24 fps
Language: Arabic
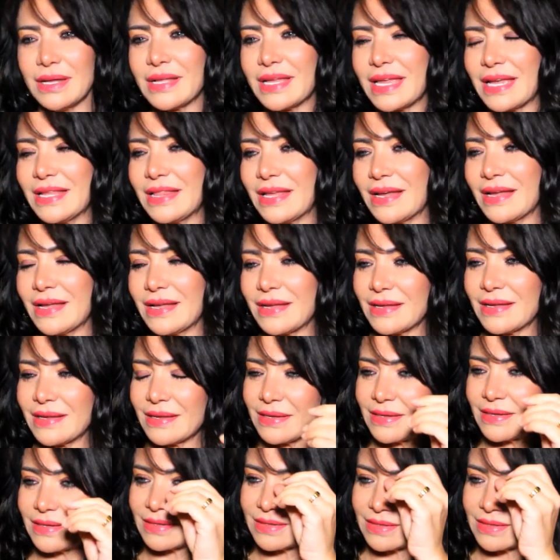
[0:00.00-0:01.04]
كده لو
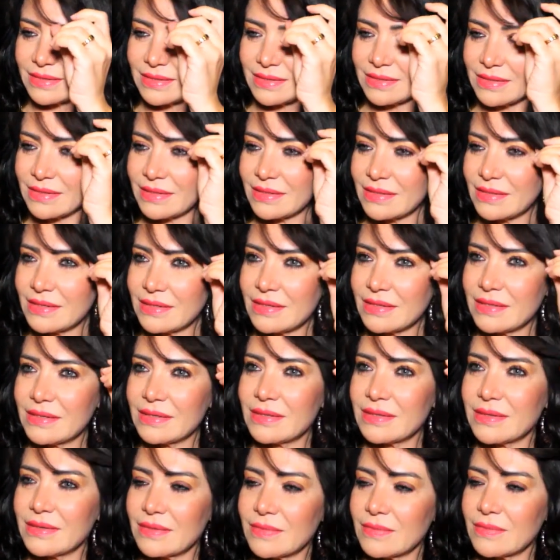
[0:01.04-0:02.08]
انتوا الاثنين قدمتوا
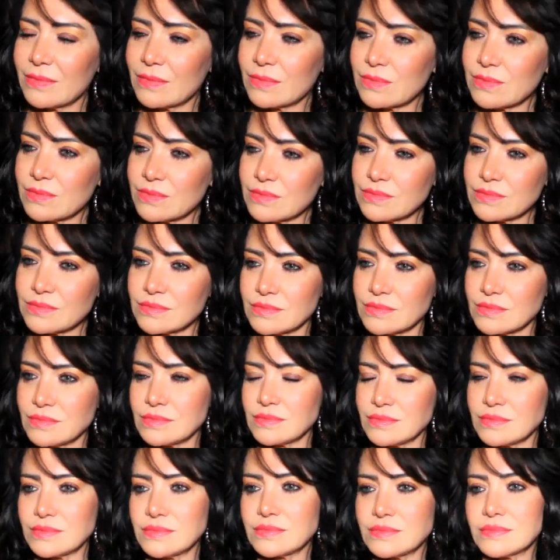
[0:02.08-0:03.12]
الاثنين قصاد
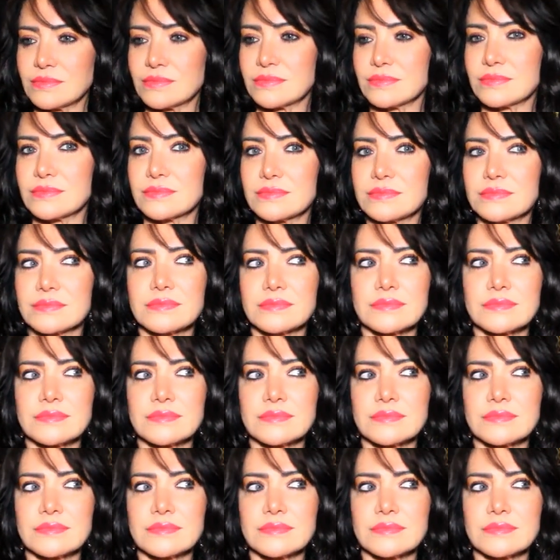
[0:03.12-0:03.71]
بعض تفتكري